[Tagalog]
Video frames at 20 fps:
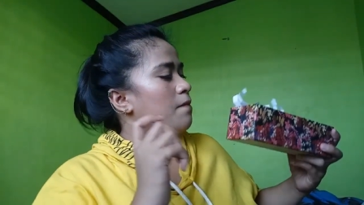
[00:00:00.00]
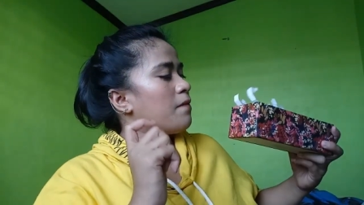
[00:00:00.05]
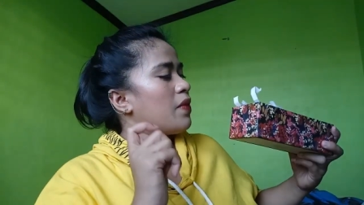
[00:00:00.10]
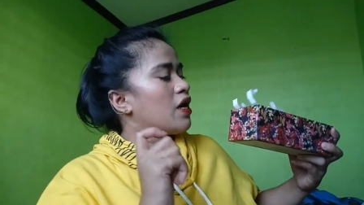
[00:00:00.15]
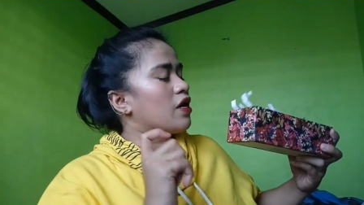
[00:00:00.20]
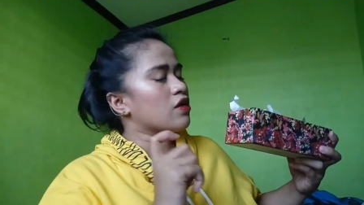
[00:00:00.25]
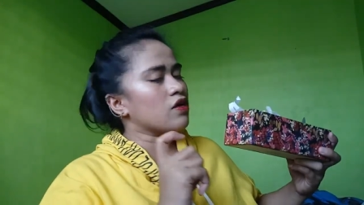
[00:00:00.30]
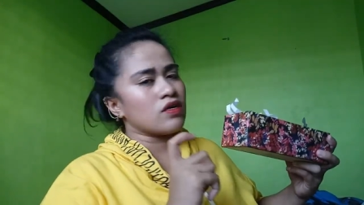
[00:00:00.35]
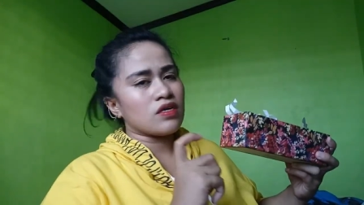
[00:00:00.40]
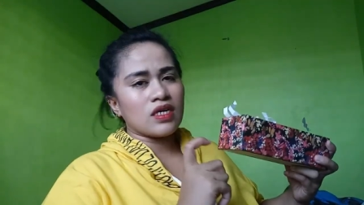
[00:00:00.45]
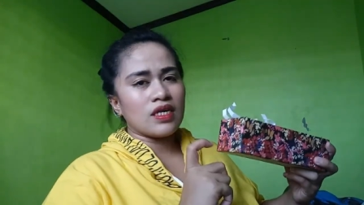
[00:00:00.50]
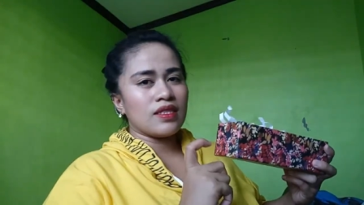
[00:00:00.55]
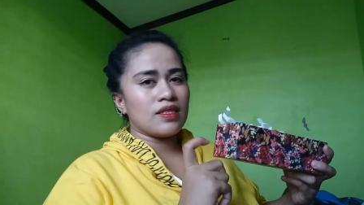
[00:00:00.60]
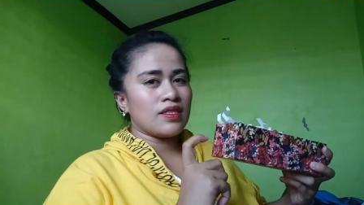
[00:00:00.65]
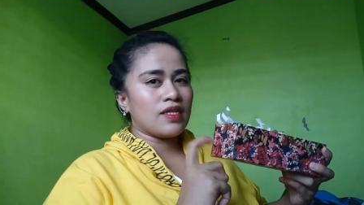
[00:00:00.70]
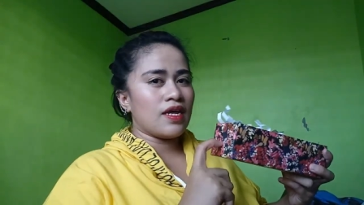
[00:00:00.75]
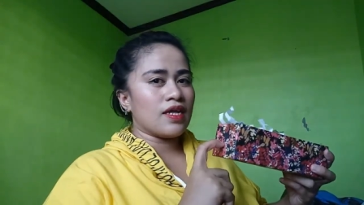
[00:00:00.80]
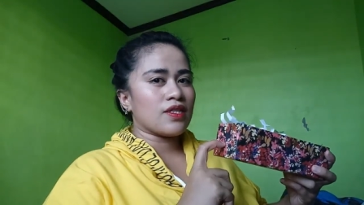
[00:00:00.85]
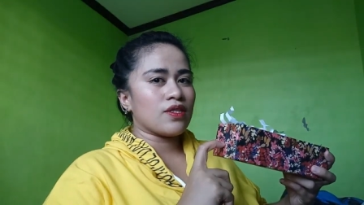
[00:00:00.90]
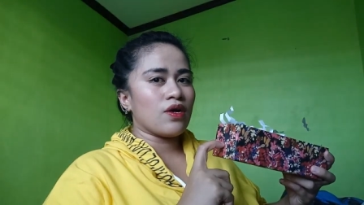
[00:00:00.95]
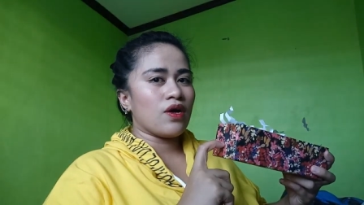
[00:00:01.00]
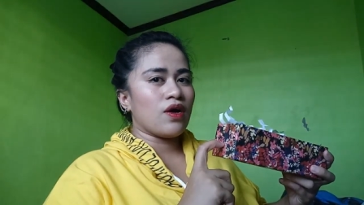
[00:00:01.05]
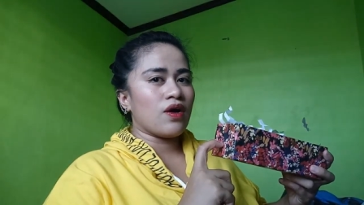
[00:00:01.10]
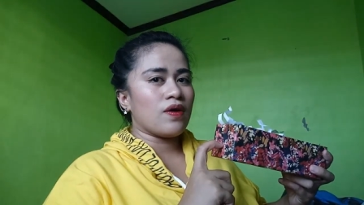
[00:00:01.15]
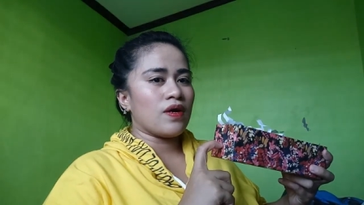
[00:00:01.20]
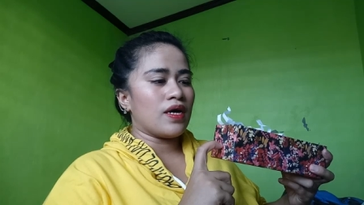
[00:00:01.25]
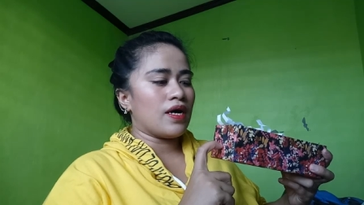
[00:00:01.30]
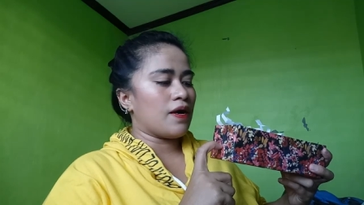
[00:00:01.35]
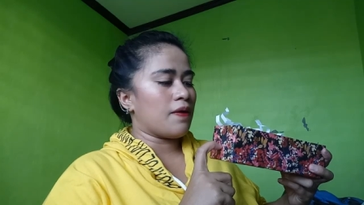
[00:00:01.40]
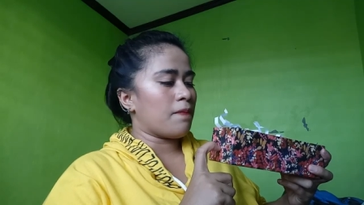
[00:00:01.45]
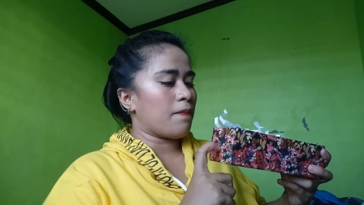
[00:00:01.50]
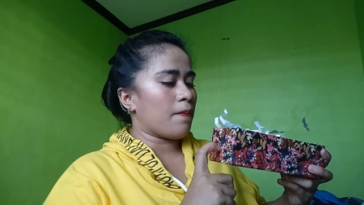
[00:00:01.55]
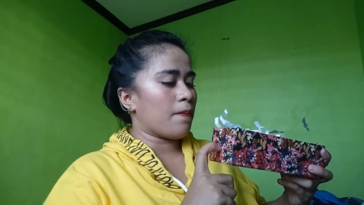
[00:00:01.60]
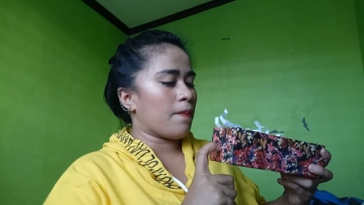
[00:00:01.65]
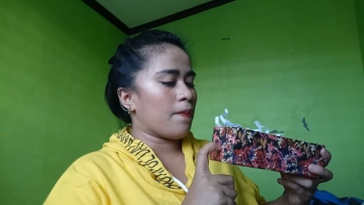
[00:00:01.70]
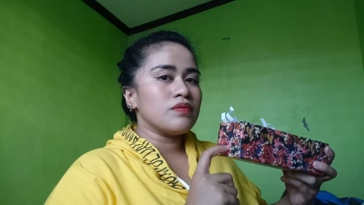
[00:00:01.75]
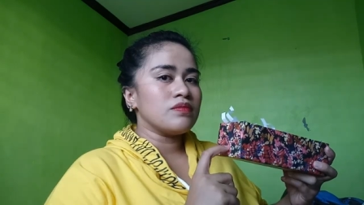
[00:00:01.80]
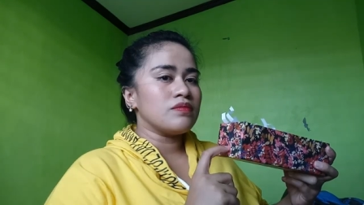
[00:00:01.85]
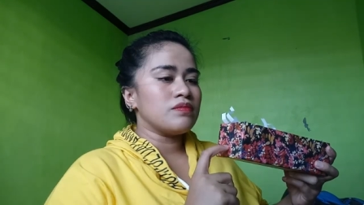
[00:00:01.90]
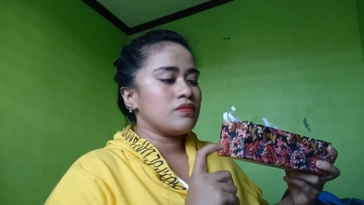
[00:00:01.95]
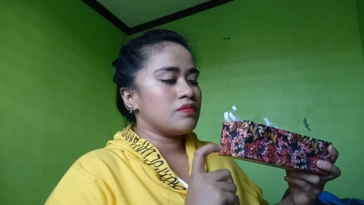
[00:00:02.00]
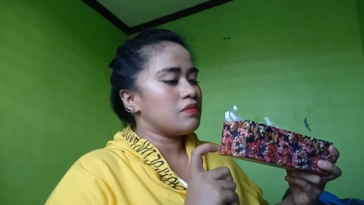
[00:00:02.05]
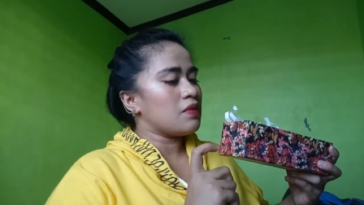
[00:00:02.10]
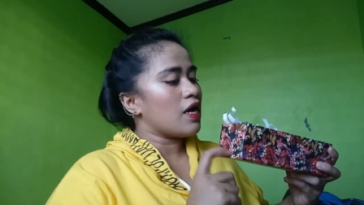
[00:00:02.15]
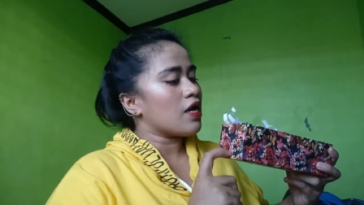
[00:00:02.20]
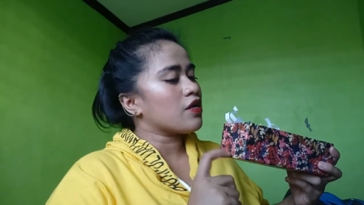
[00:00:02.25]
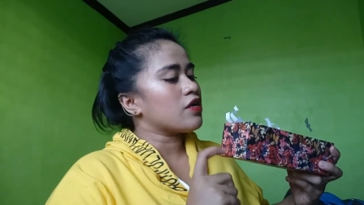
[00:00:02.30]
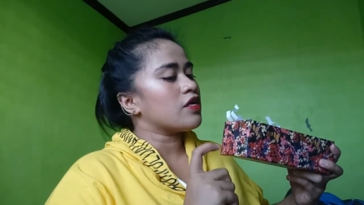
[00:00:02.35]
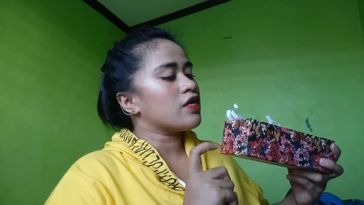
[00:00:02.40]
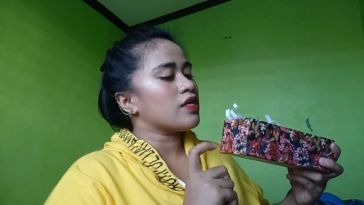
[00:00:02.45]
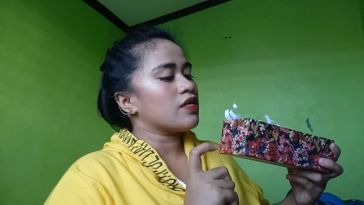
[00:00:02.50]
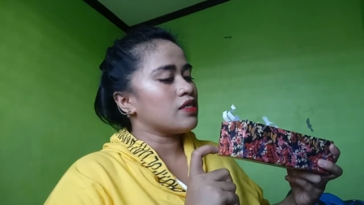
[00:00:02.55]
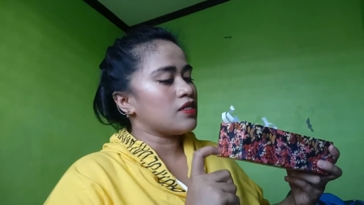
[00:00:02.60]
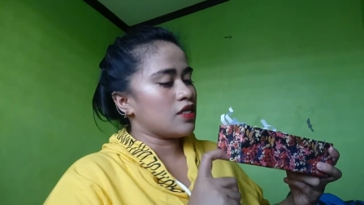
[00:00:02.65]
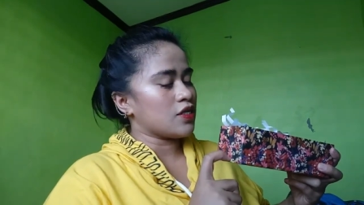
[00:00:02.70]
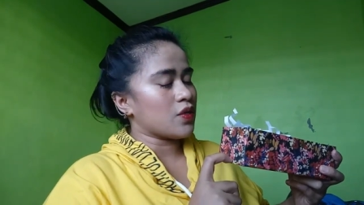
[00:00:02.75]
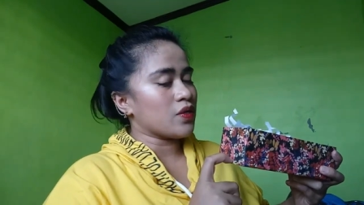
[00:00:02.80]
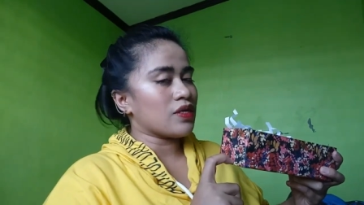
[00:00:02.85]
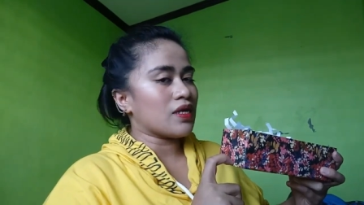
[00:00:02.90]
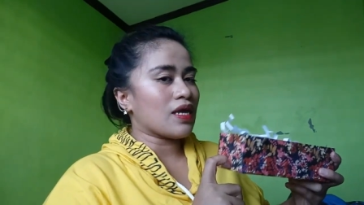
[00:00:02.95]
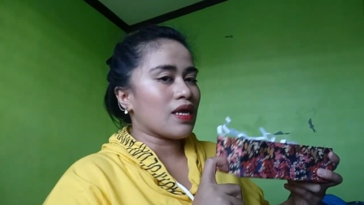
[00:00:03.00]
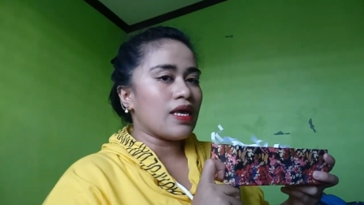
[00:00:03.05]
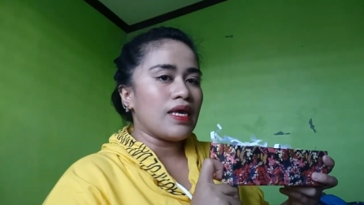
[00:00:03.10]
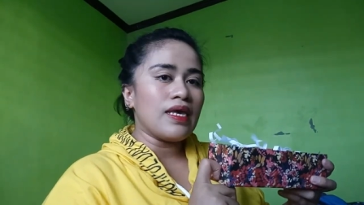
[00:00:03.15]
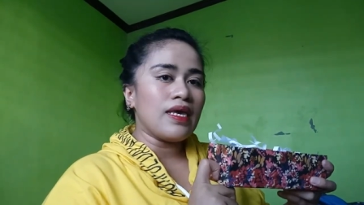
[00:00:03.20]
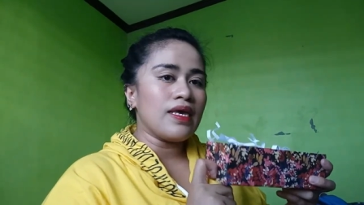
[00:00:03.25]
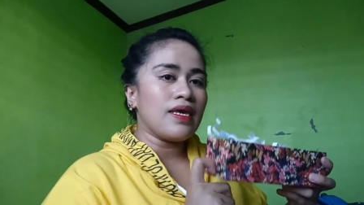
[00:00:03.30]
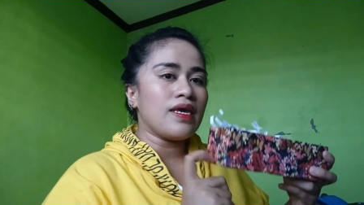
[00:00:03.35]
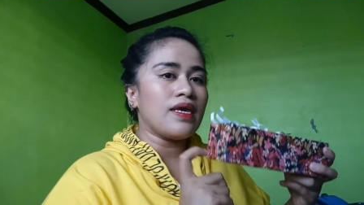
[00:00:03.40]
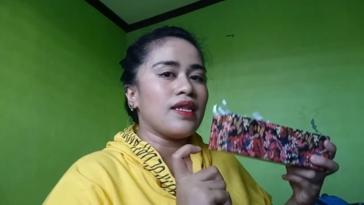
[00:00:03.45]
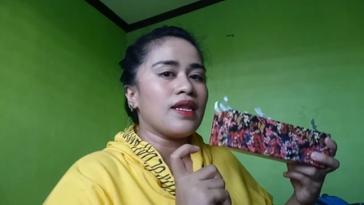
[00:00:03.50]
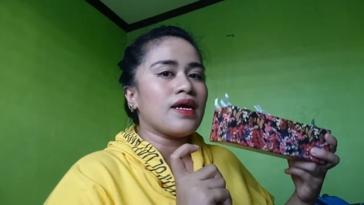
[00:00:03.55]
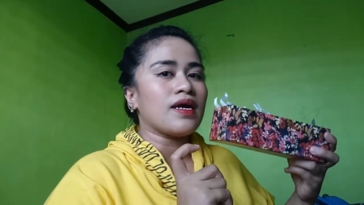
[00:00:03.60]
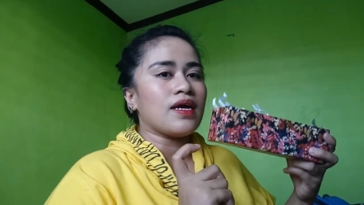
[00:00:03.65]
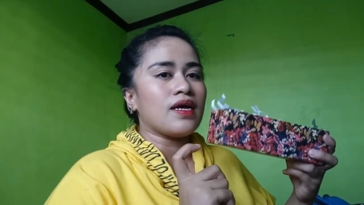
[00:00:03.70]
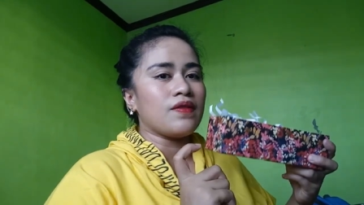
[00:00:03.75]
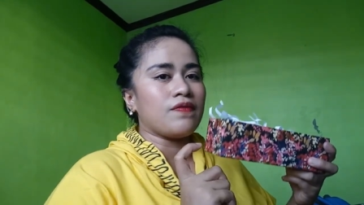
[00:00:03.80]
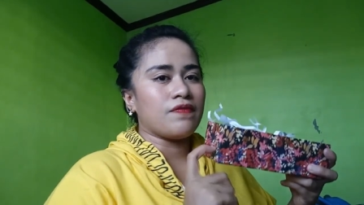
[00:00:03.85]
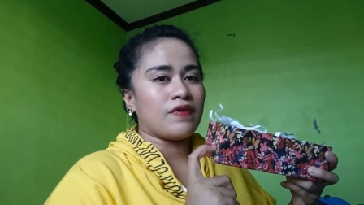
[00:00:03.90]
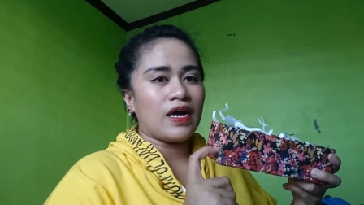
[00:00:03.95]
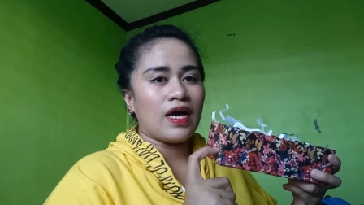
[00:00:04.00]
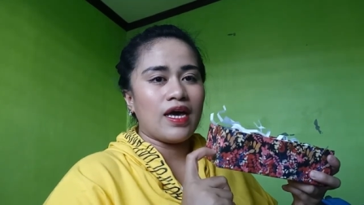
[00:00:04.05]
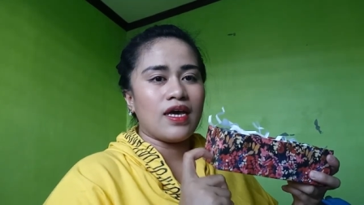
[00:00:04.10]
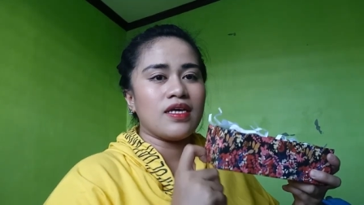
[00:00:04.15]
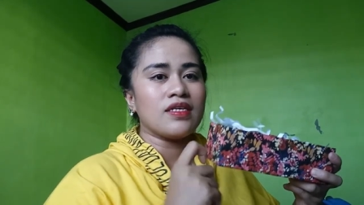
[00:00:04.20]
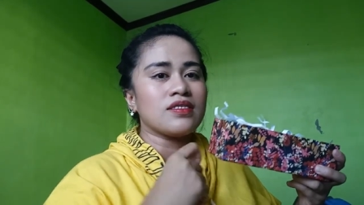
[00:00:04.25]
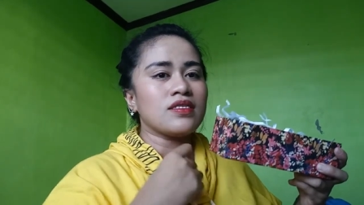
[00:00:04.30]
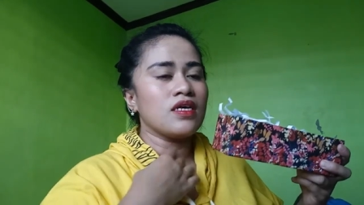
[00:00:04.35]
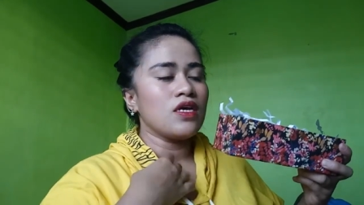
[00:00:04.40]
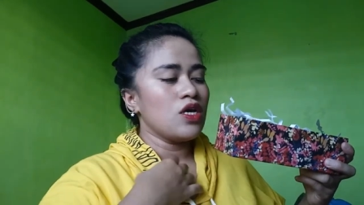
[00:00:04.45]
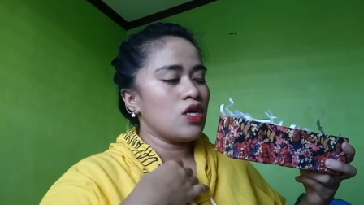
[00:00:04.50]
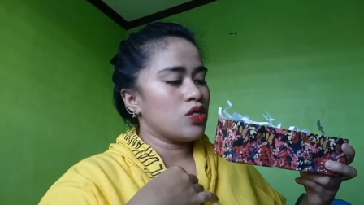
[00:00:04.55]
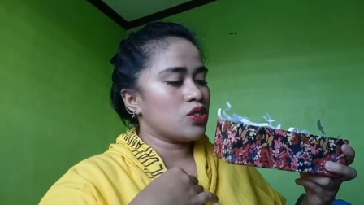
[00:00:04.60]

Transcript: Meron rin ditong, um, meron rin ditong nanghihingi ng advice.